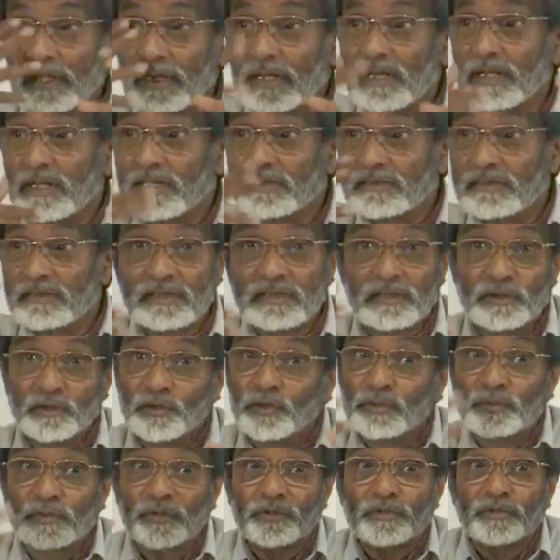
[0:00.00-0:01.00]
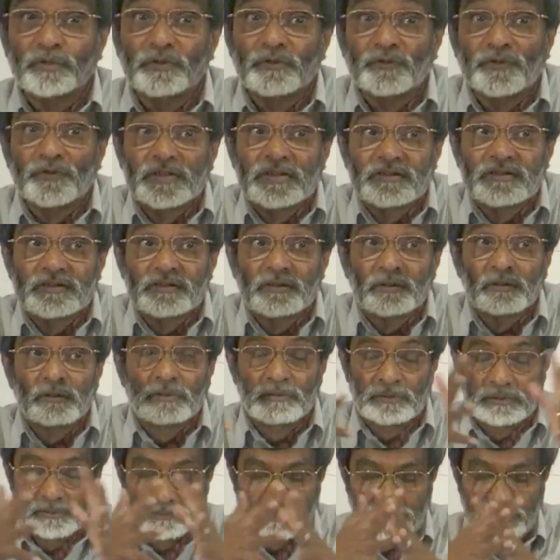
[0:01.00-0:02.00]
Daniel a un certain nombre de
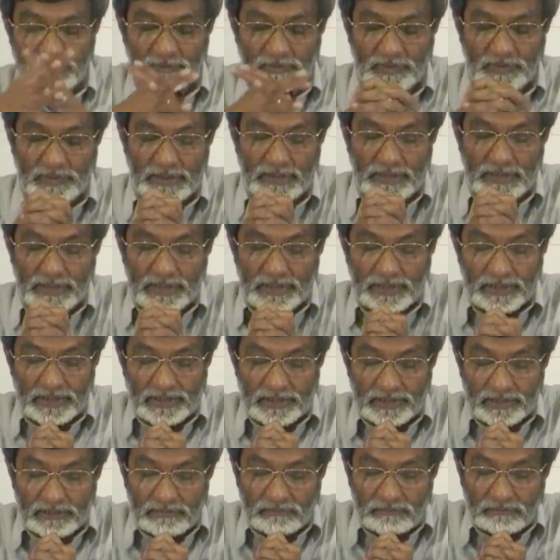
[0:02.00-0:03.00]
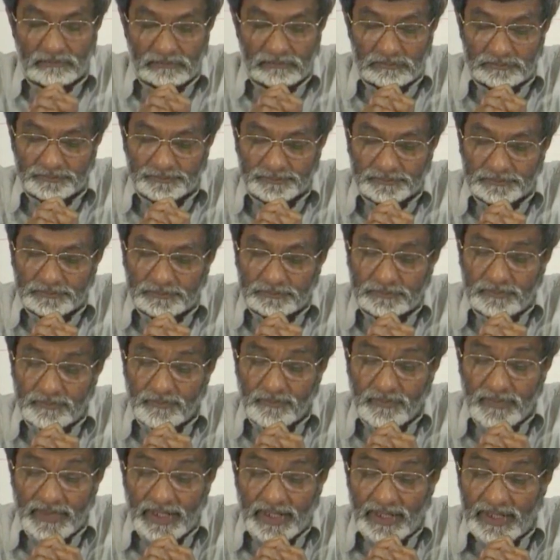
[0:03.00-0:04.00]
visions. Et
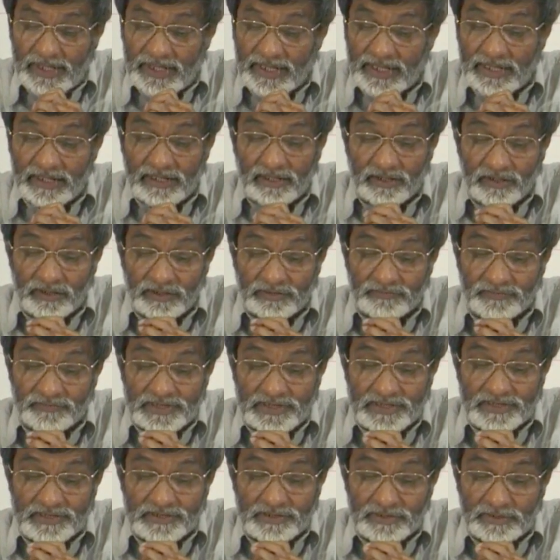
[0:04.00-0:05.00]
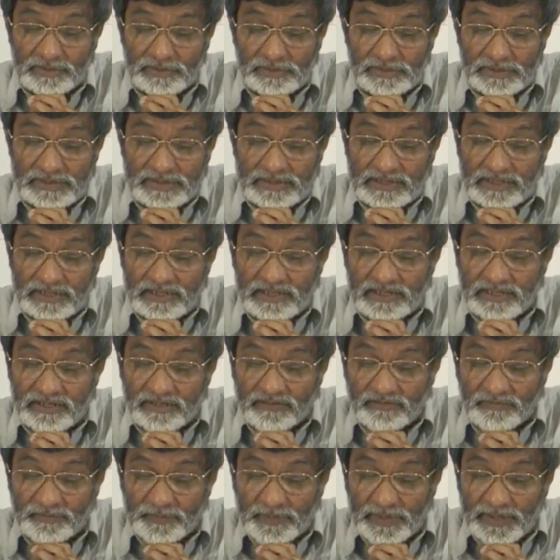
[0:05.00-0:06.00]
la grande vision
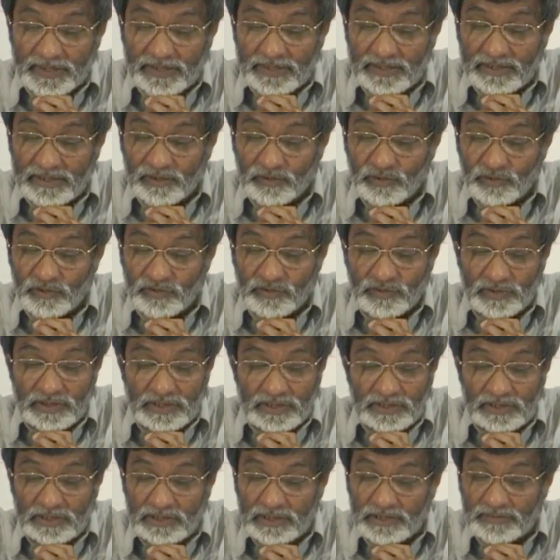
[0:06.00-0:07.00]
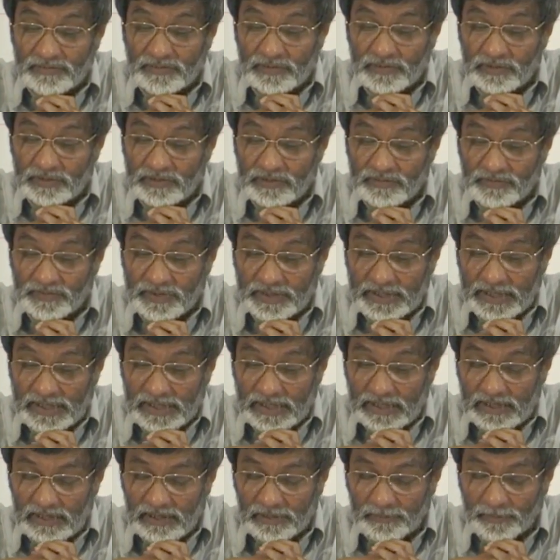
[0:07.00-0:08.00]
s'achève par l'annonce de la délivrance
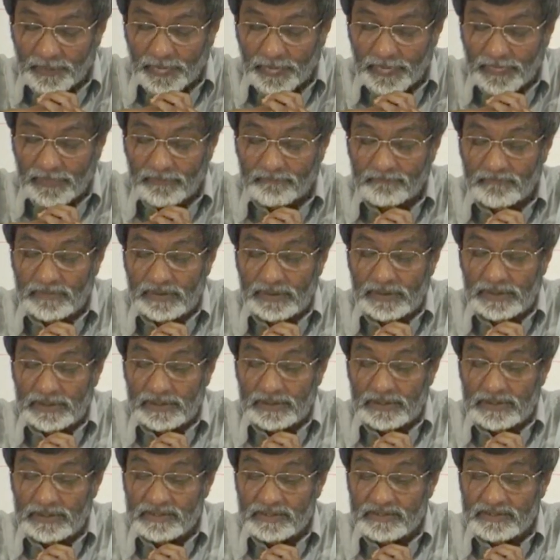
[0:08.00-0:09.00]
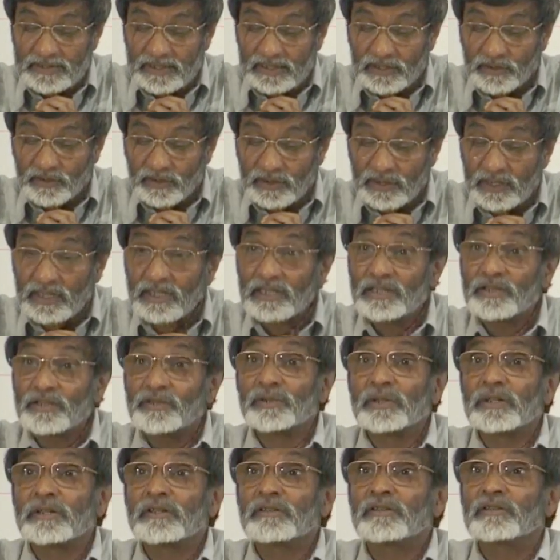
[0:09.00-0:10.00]
finale, celle de la
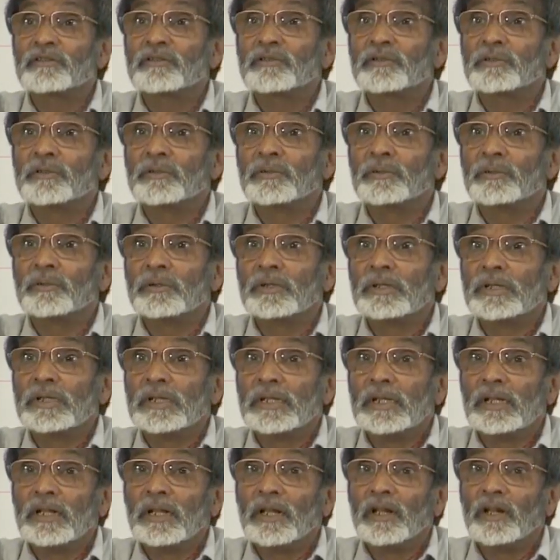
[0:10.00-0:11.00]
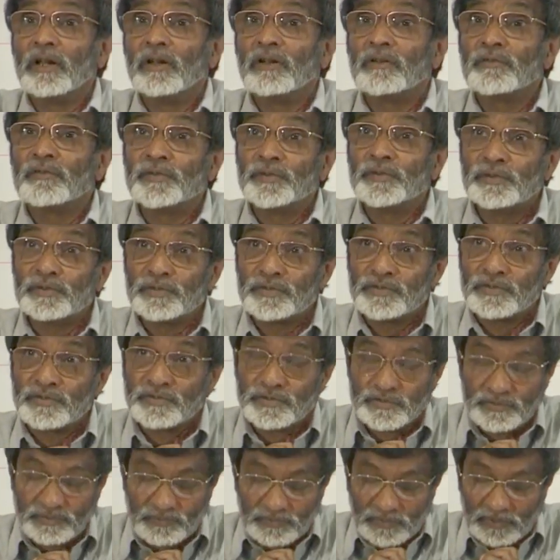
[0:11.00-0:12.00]
résurrection en vue du
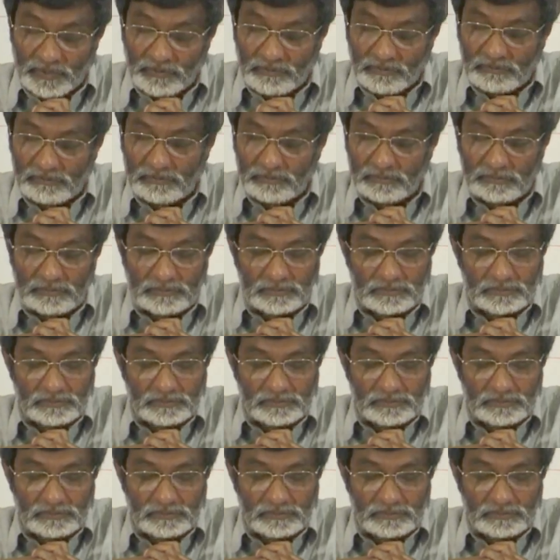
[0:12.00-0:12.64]
jugement.